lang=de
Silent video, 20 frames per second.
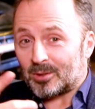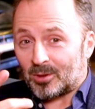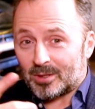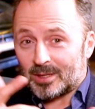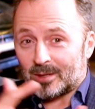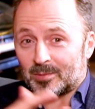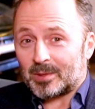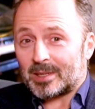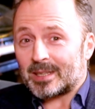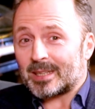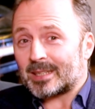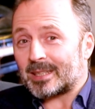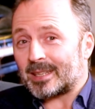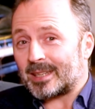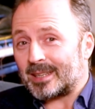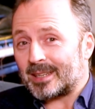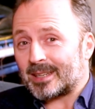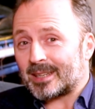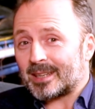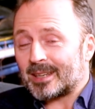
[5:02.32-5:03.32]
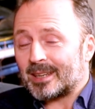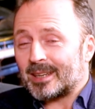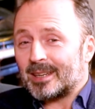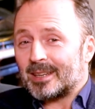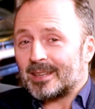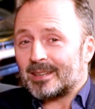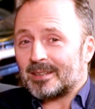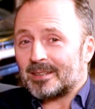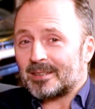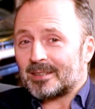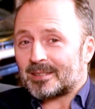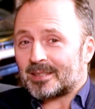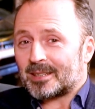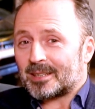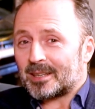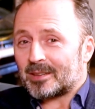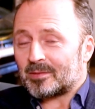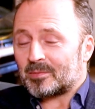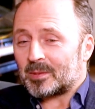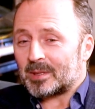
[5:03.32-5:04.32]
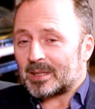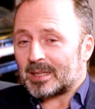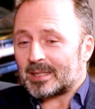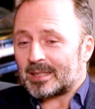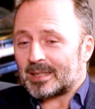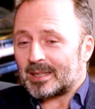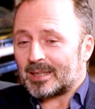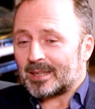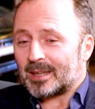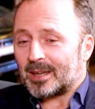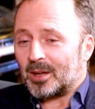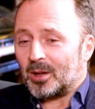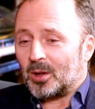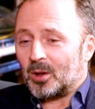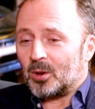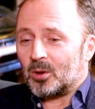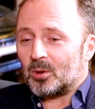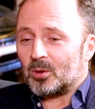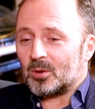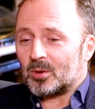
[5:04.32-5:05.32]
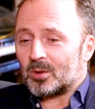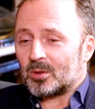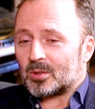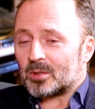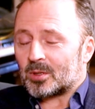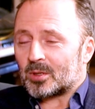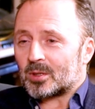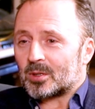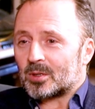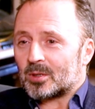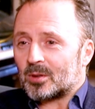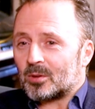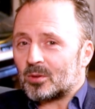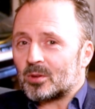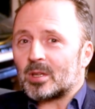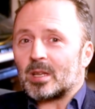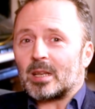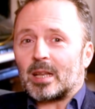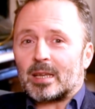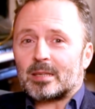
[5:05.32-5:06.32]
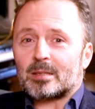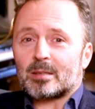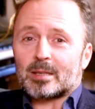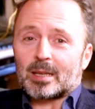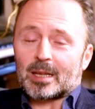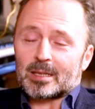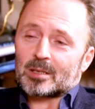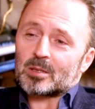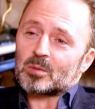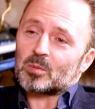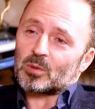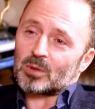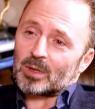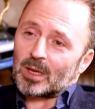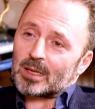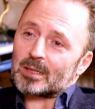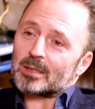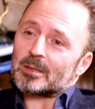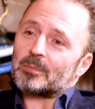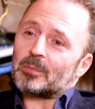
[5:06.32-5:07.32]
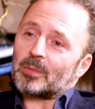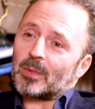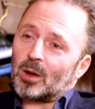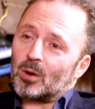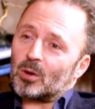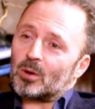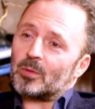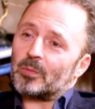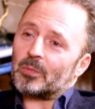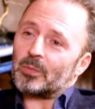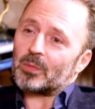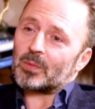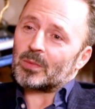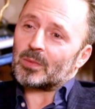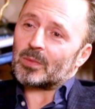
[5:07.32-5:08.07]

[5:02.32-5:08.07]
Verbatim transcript: ist noch in der Mediathek, äh, ZDF-Mediathek und, äh, und ein echtes Herzensprojekt auch.